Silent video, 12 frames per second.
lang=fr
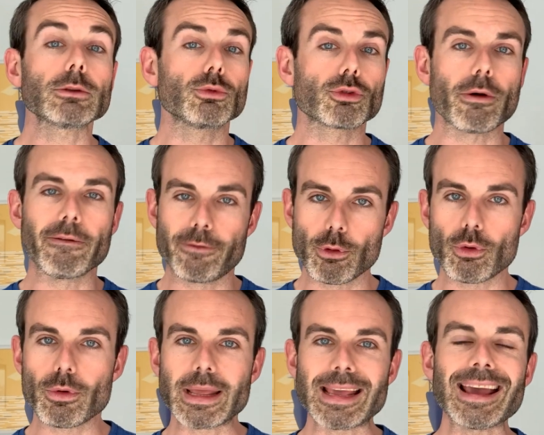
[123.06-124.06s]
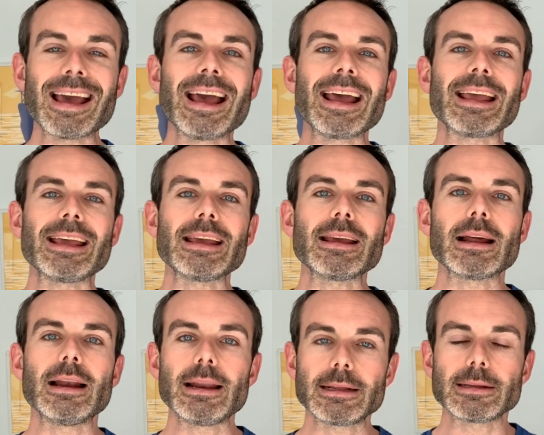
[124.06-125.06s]
donc vos loyers, et
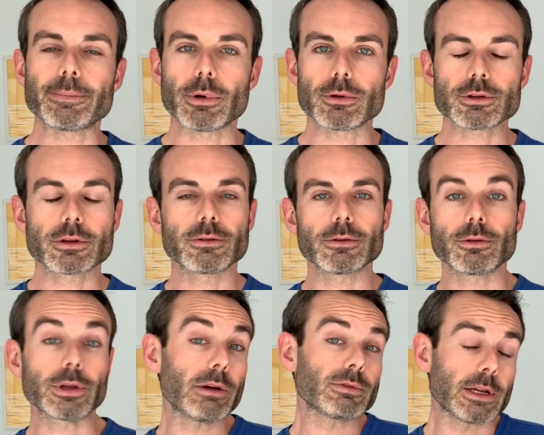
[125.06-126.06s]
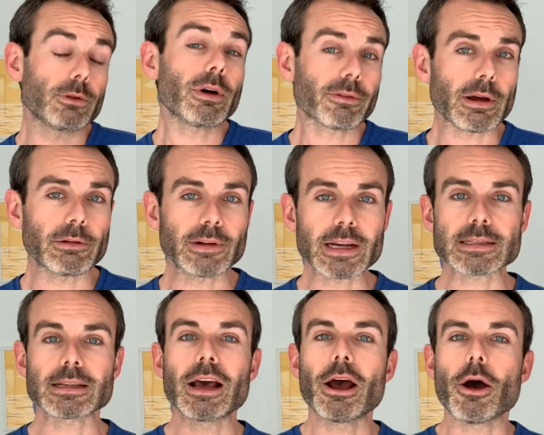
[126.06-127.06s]
les dépenses auxquelles vous allez devoir faire
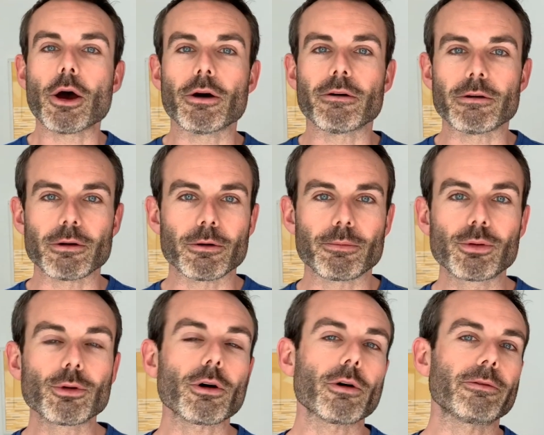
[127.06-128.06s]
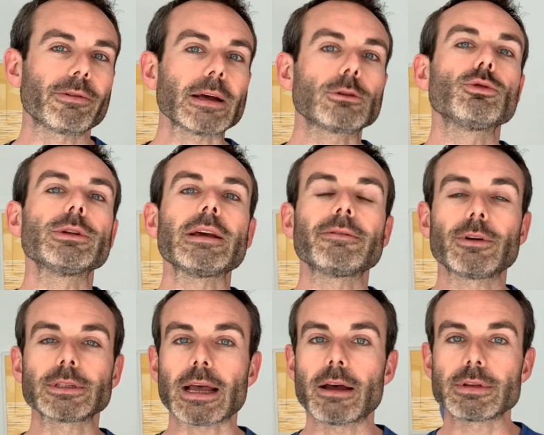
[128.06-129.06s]
face euh, pour faire tourner
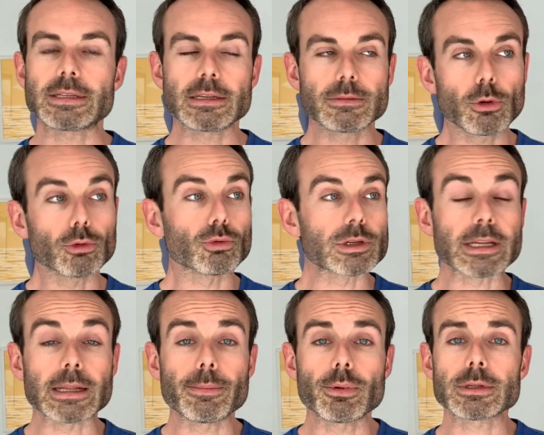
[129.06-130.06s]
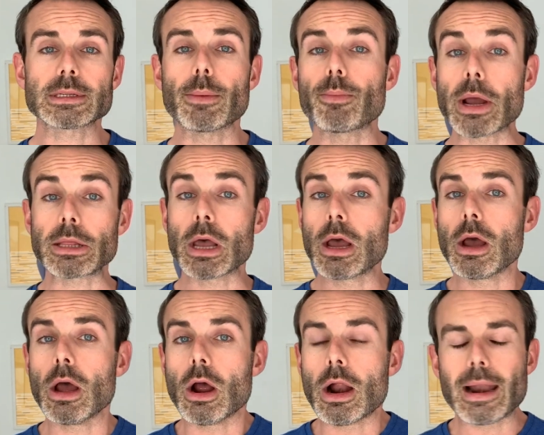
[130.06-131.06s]
votre investissement. Donc ces dépenses, ça peut être
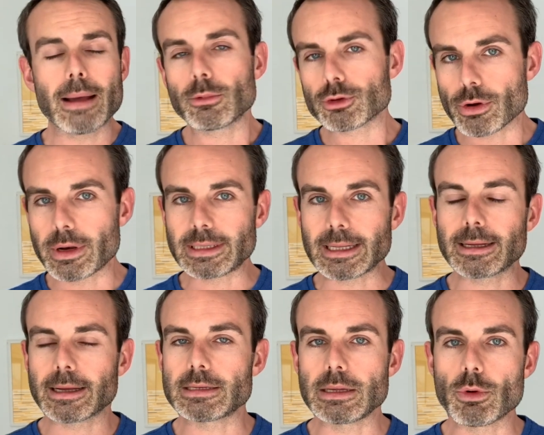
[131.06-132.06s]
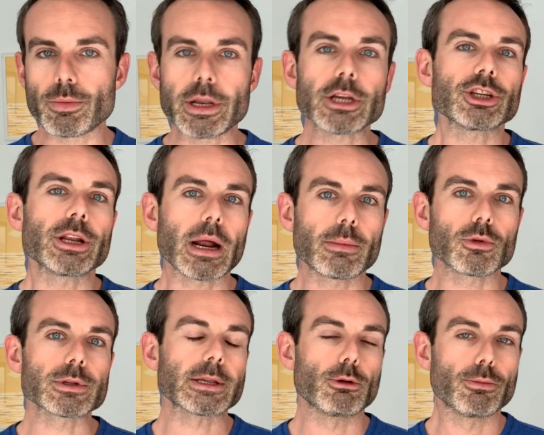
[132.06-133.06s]
la mensualité de crédit immobilier,
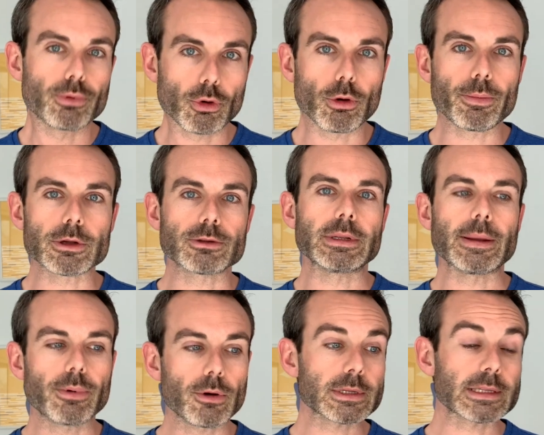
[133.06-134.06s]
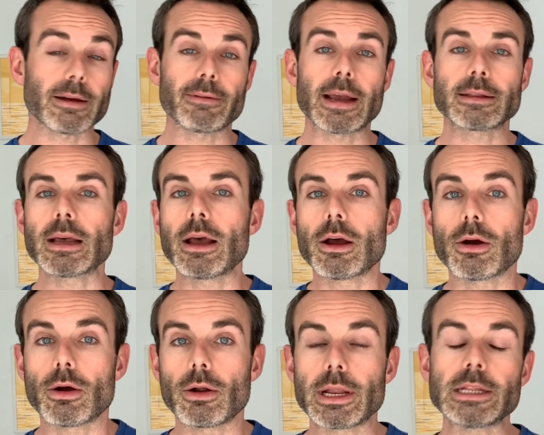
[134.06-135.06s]
généralement, c'est le plus gros poste de dépense. Ça va être
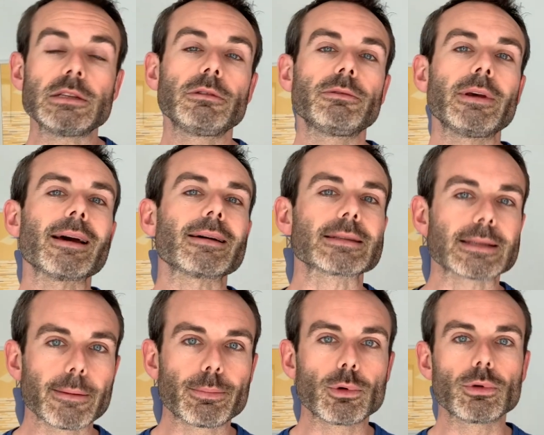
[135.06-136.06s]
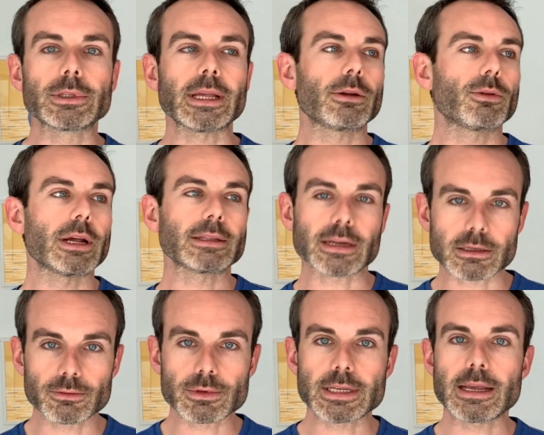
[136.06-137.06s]
euh, les divers impôts tels que la taxe
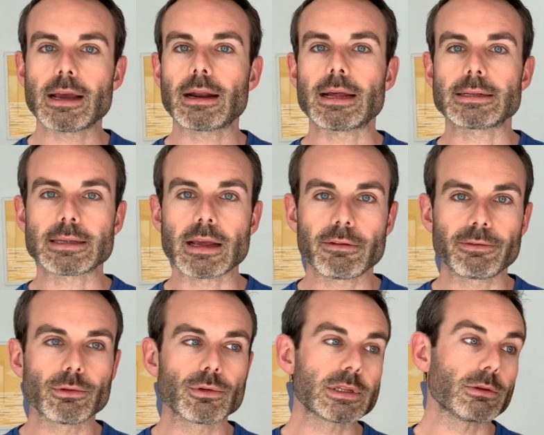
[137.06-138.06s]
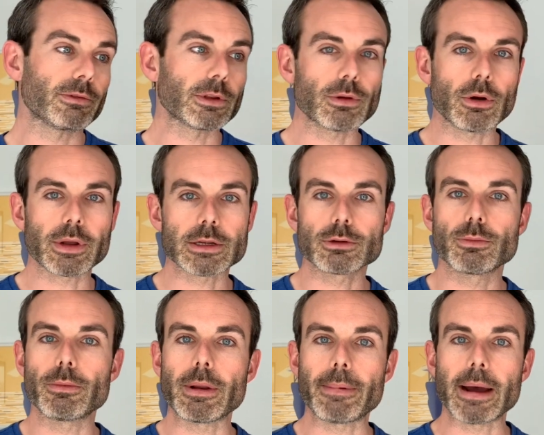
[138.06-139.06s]
foncière, la CFE, si vous faites de la location
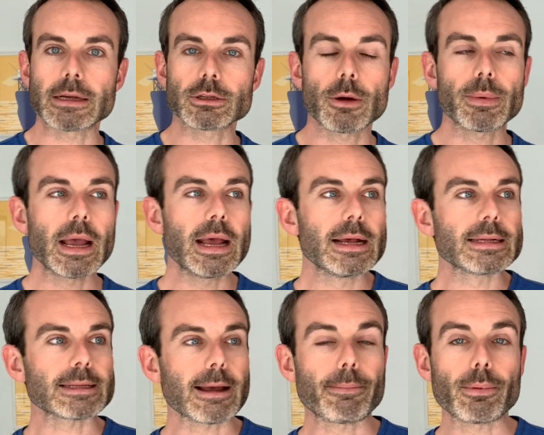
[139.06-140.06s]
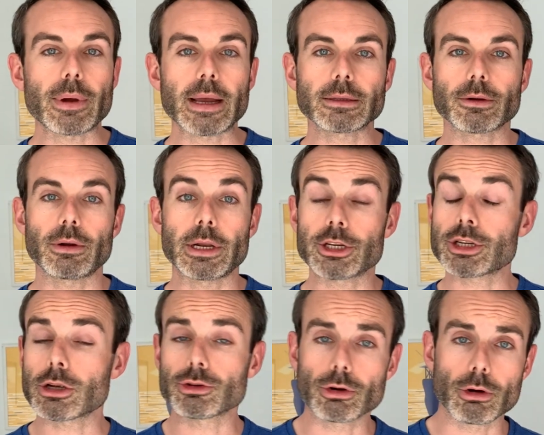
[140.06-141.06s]
meublée par exemple. Ça peut être les
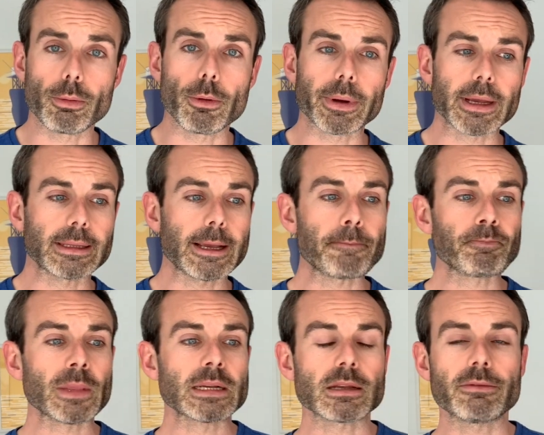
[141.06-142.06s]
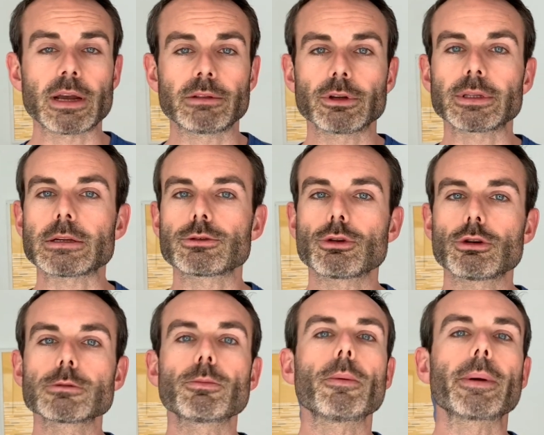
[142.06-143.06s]
charges de copropriété. Ça va être votre
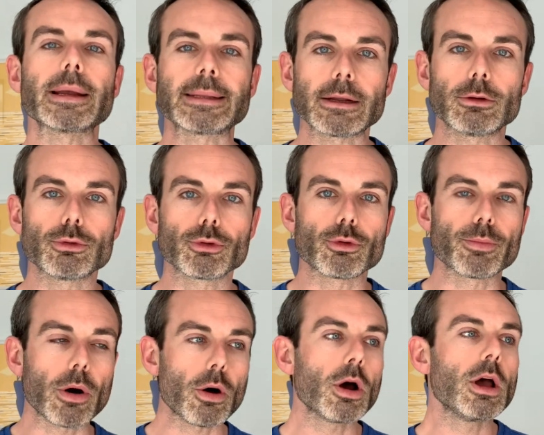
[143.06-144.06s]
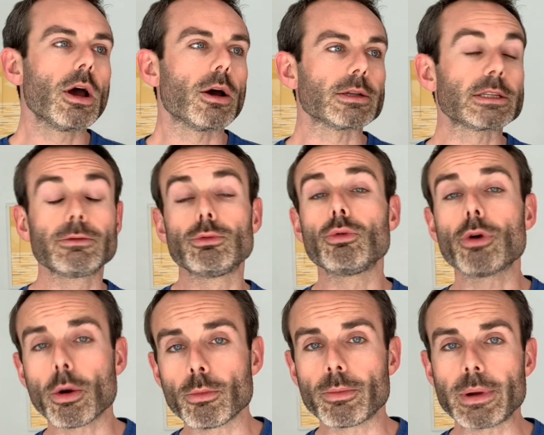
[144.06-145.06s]
assurance propriétaire non occupant. Euh, si vous louez
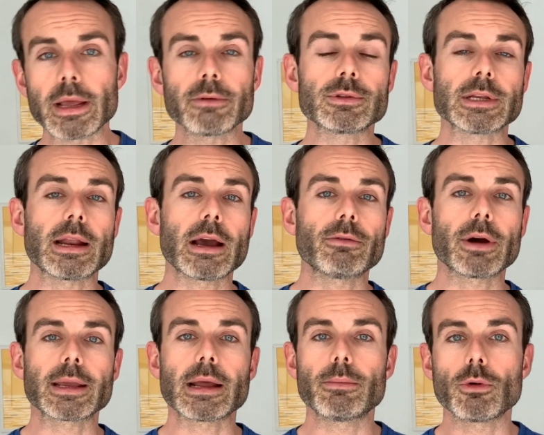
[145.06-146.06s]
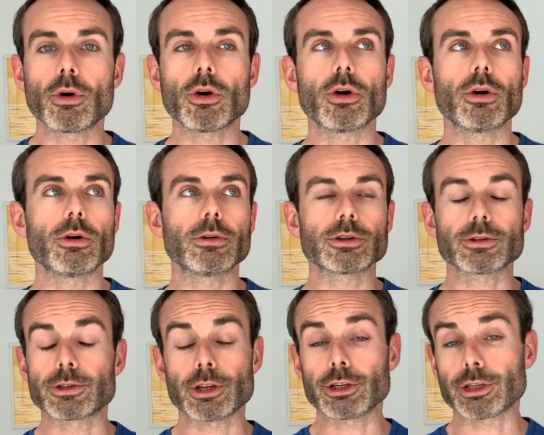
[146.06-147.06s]
en meublé, vous allez avoir également, euh,
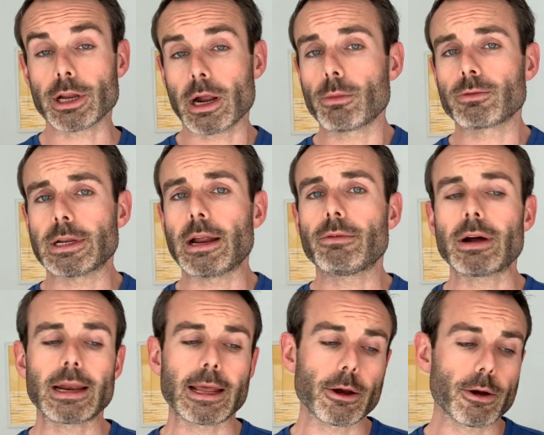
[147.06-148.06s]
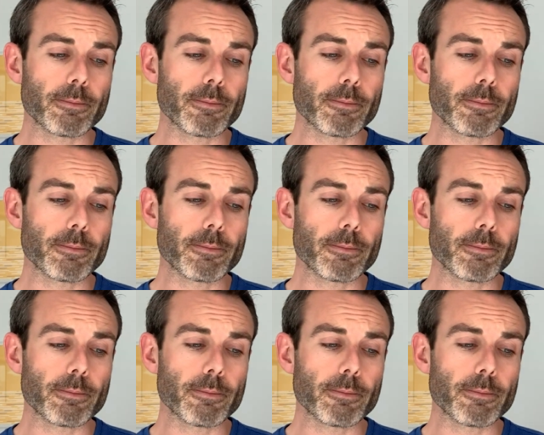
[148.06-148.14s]
généralement, vous allez avoir les,